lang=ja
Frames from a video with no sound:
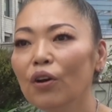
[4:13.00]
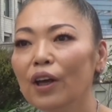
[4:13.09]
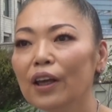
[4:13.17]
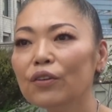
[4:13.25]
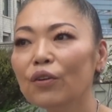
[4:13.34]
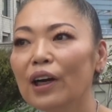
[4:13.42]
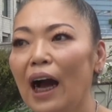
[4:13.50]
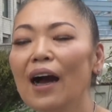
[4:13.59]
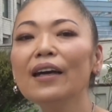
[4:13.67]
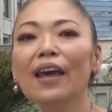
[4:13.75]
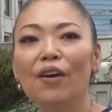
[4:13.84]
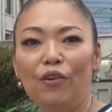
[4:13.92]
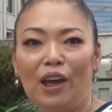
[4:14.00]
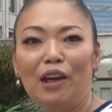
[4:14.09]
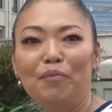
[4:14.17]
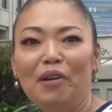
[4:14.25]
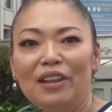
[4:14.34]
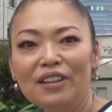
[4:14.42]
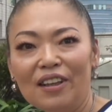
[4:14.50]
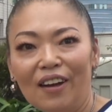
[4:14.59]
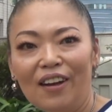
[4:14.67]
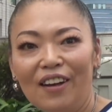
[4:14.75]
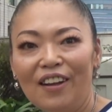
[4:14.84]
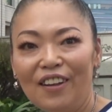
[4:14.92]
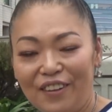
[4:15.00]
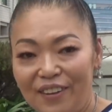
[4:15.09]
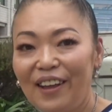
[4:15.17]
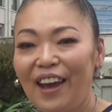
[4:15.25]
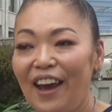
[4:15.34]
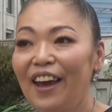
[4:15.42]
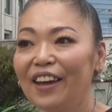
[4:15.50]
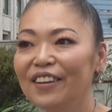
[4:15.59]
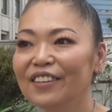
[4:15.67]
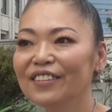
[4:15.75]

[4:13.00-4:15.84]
えっと、岩塩をやりました、うん、はい